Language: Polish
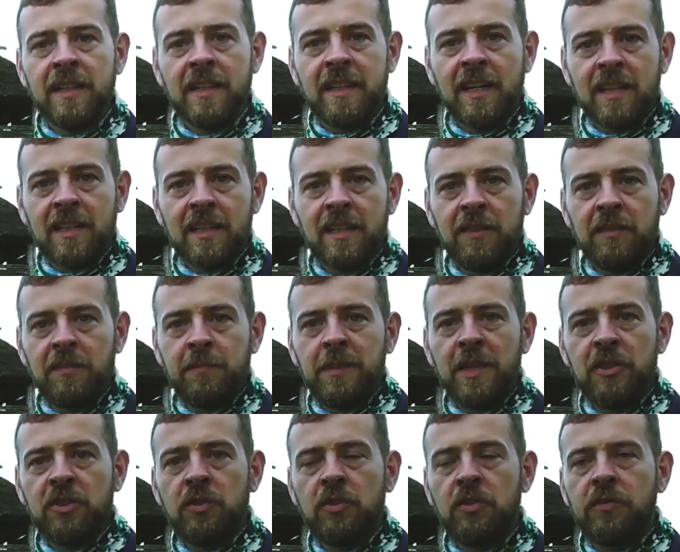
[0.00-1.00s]
tak w
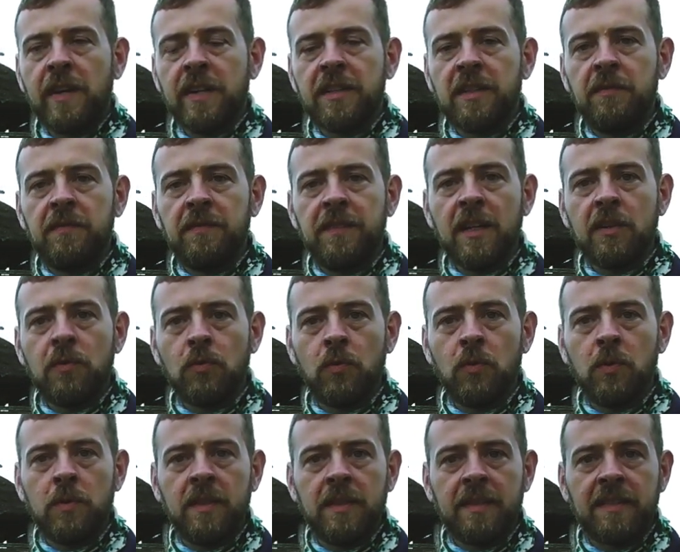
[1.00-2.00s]
I-IV
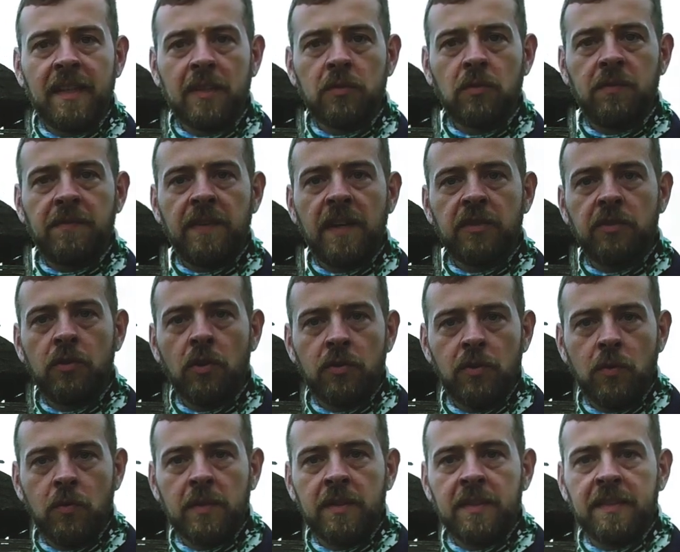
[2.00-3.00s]
wieku za tą
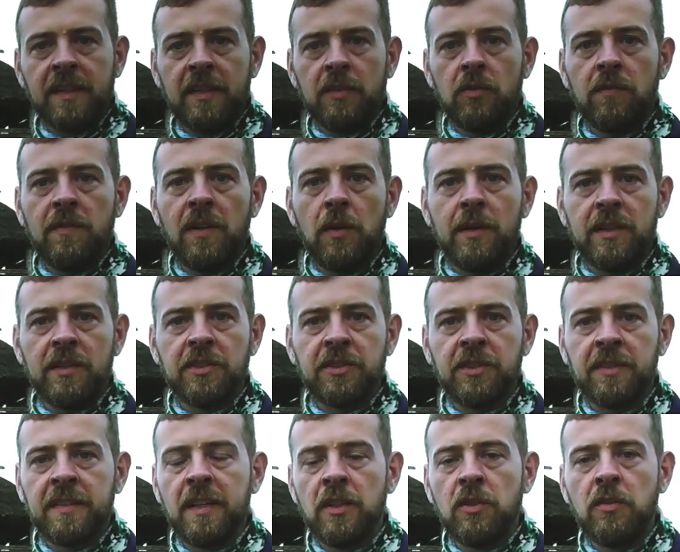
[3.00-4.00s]
faktorią znajdowała
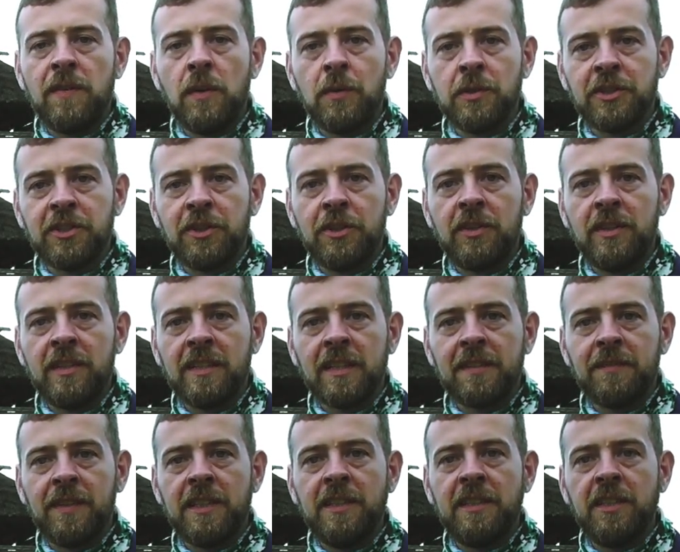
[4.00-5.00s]
się, znajdowało się
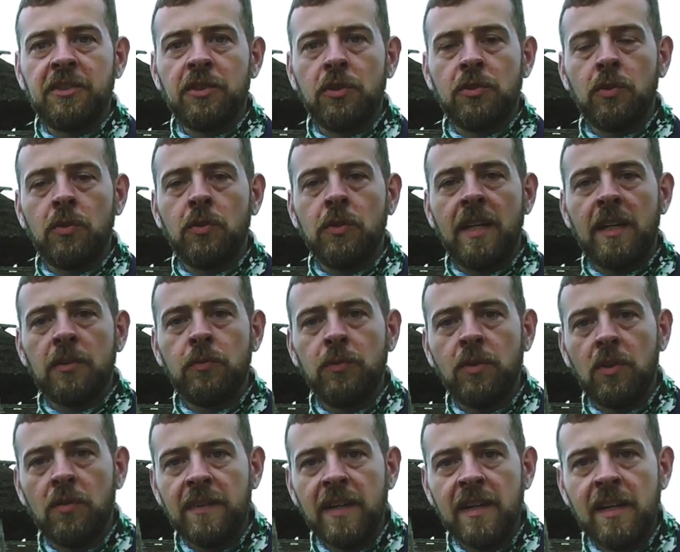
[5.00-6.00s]
tak zwane jezioro
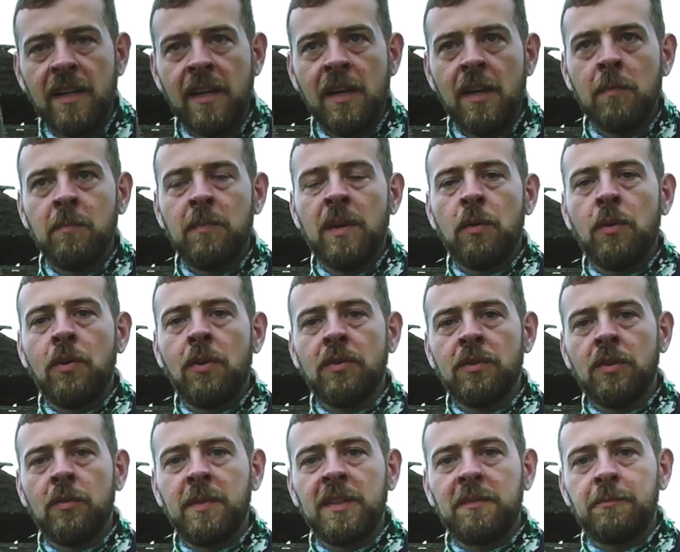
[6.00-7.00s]
lagunowe. Miało
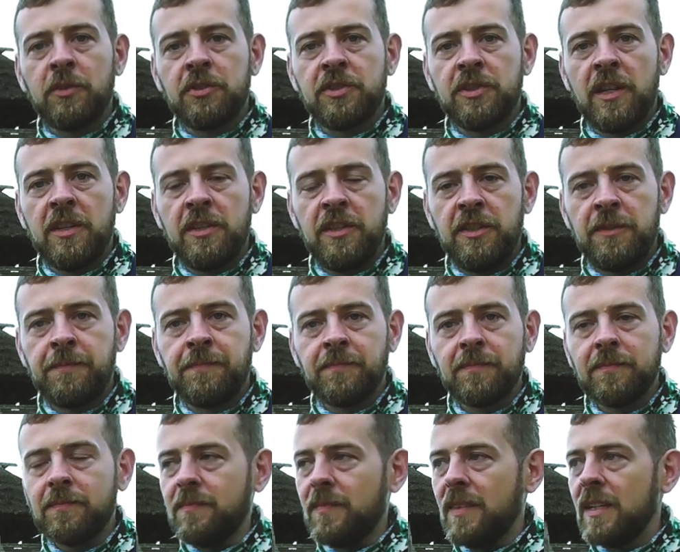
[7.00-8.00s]
ono bezpośredni
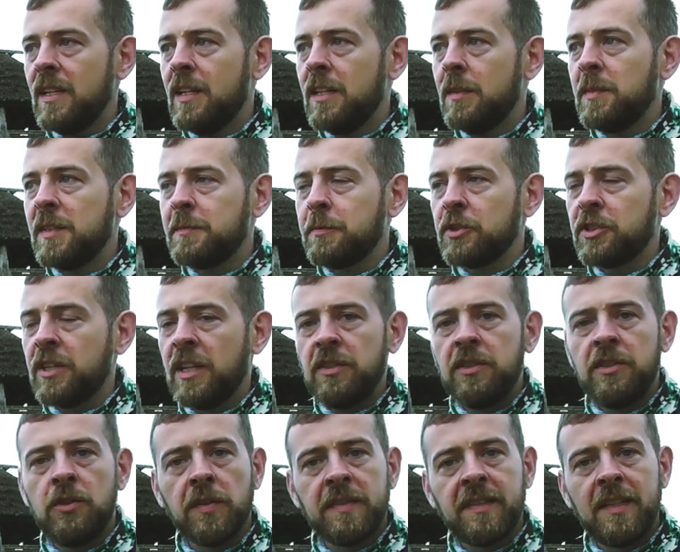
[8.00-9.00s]
E,
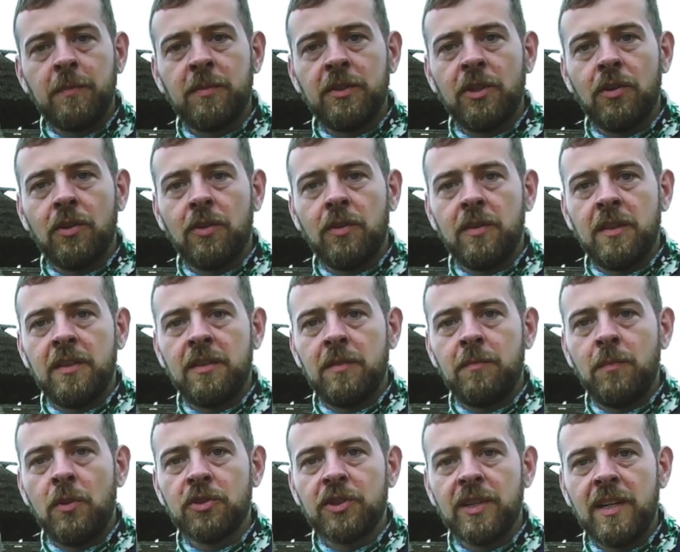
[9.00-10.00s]
bezpośredni dostęp do
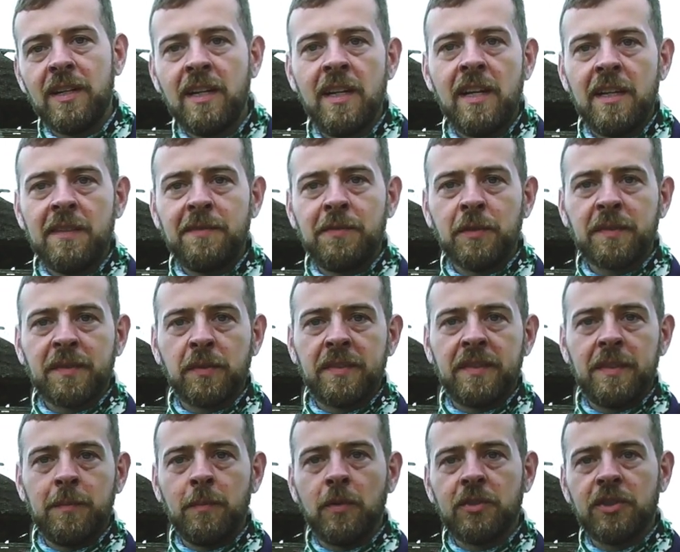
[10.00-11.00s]
e, morza. W związku z
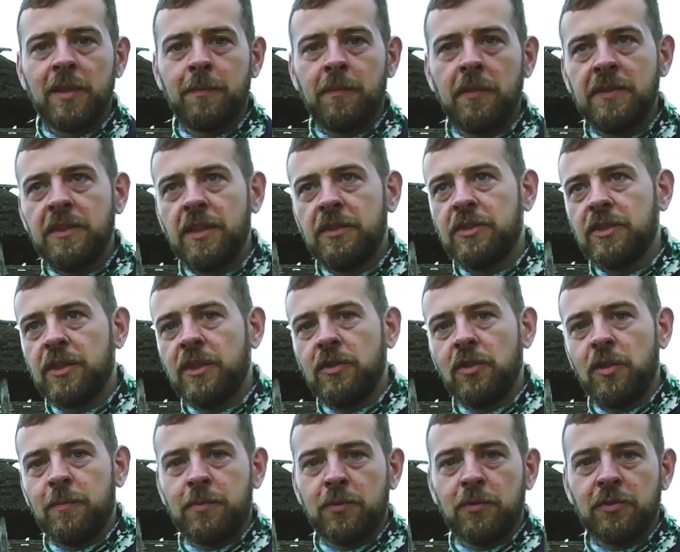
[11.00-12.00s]
tym można powiedzieć, że
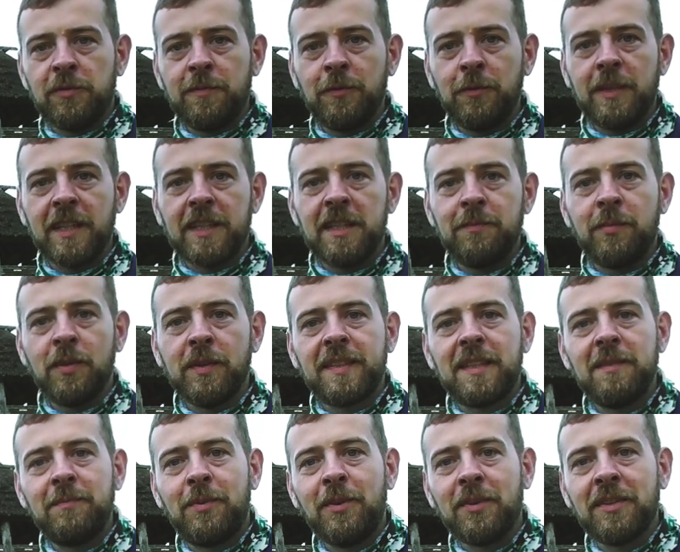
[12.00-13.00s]
no, Prusz był takim
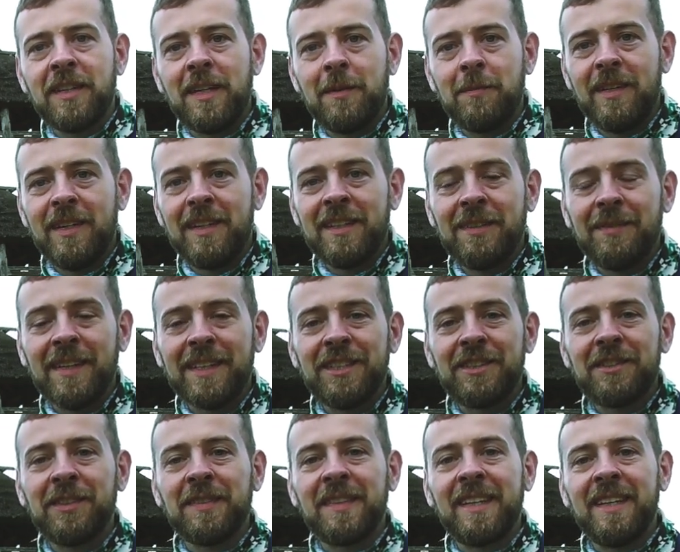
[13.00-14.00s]
polskim portem
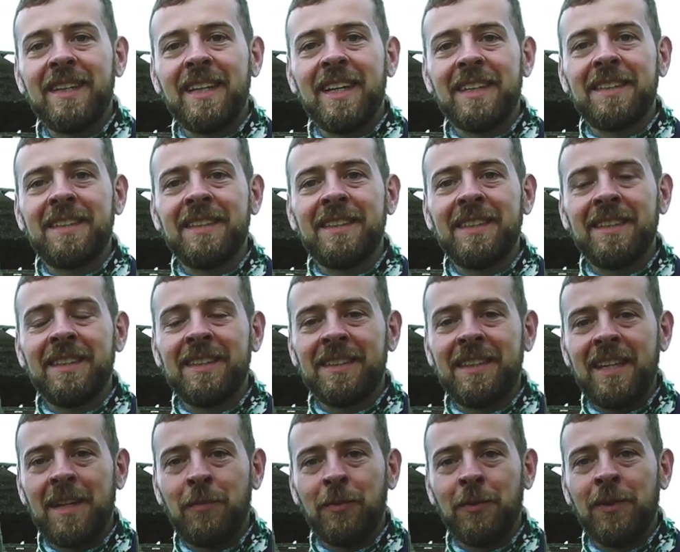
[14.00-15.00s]
2000 e, lat
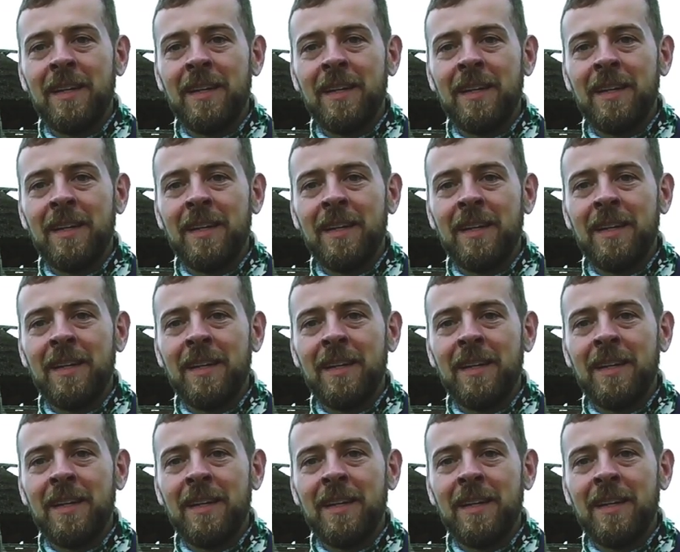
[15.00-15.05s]
temu.